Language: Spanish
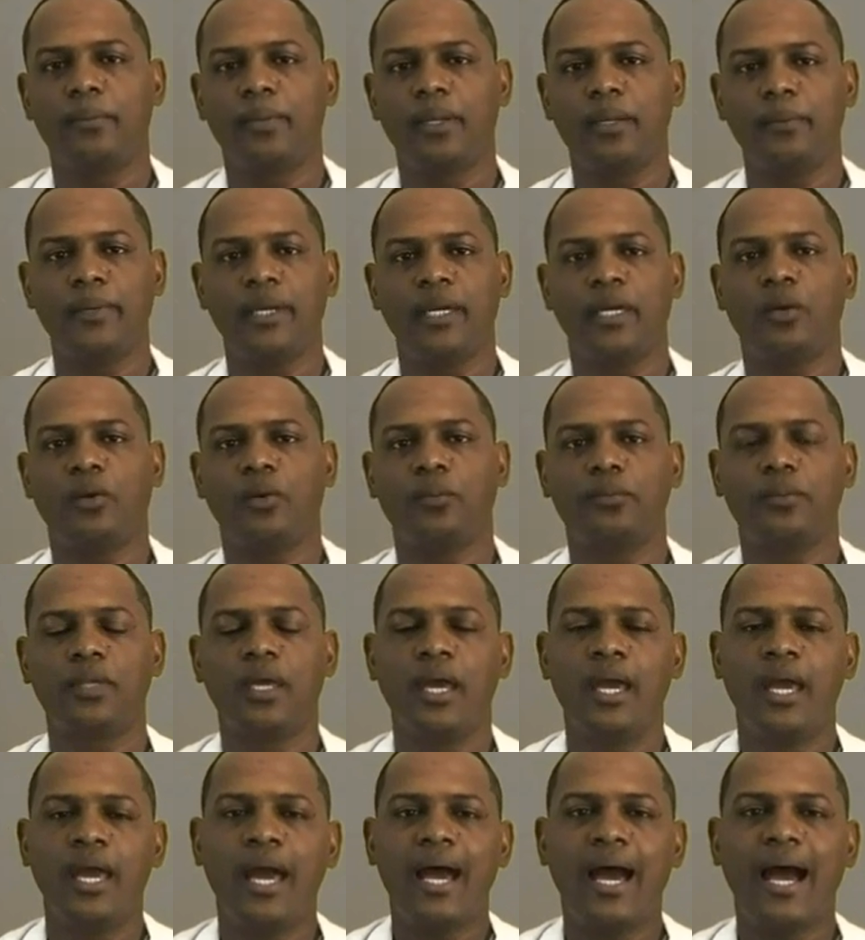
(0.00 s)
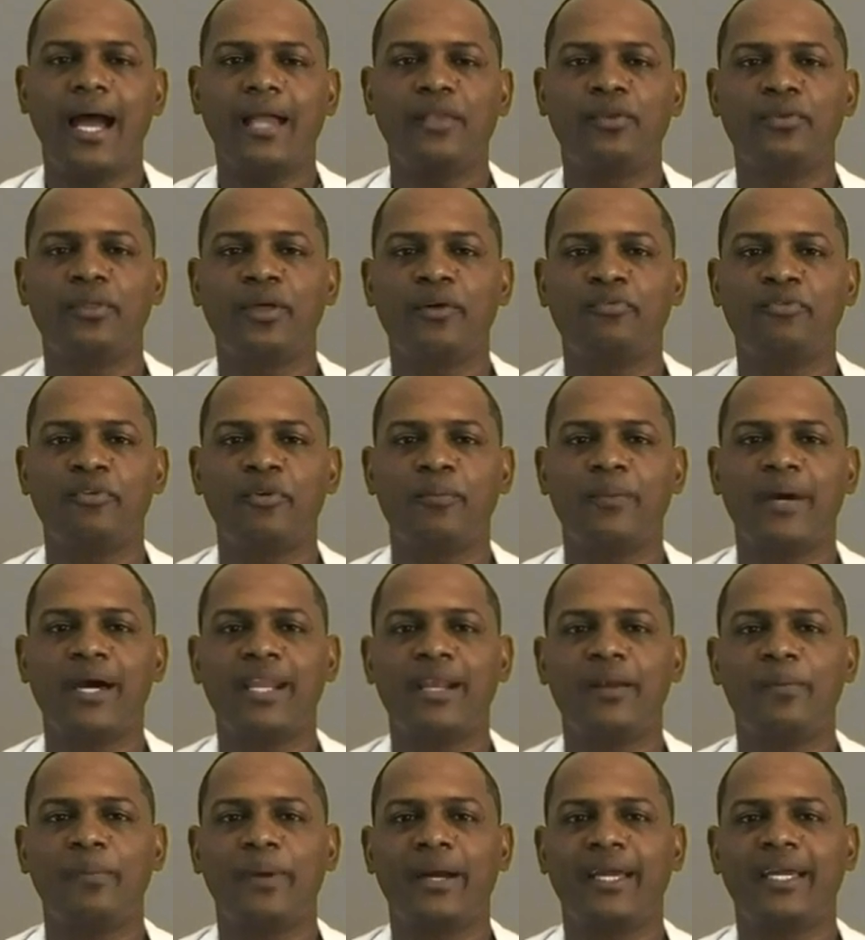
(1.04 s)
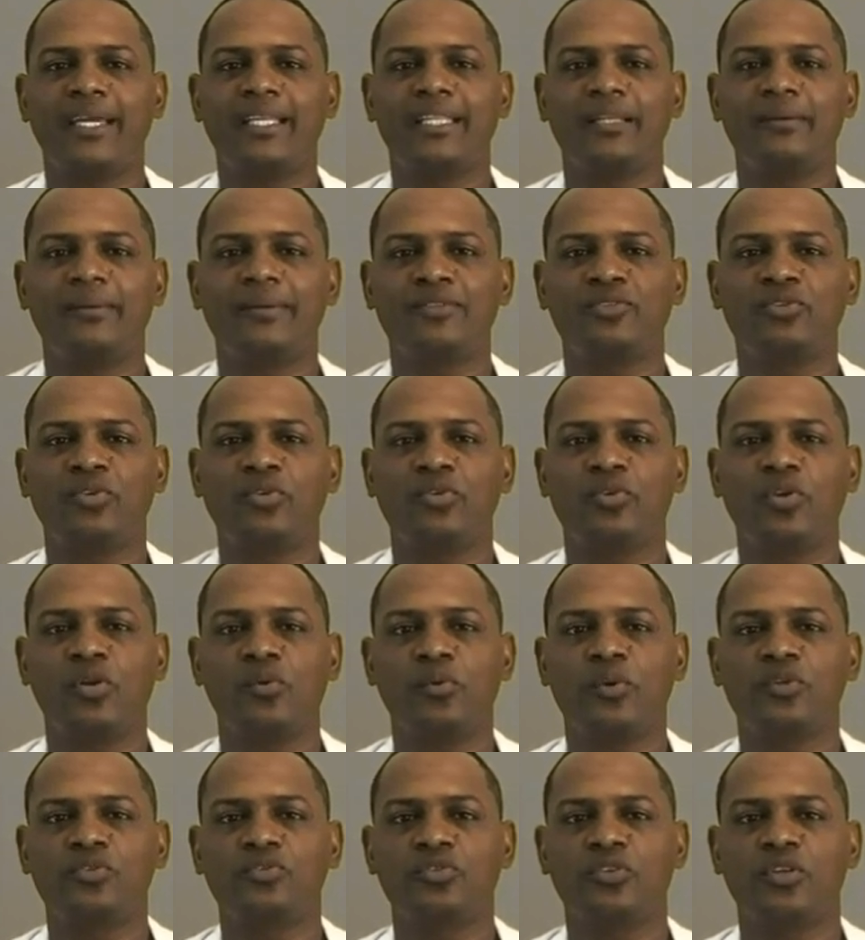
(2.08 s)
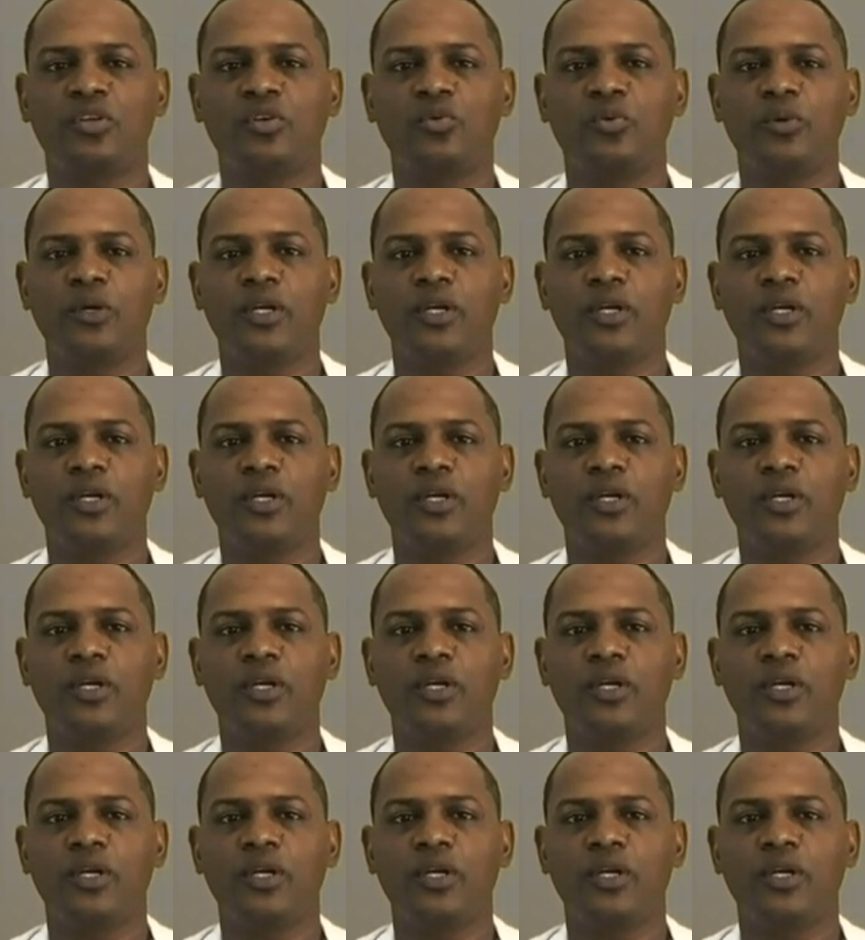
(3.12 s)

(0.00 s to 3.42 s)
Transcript: Primero, ayuda a formar el paquete vasculonervioso del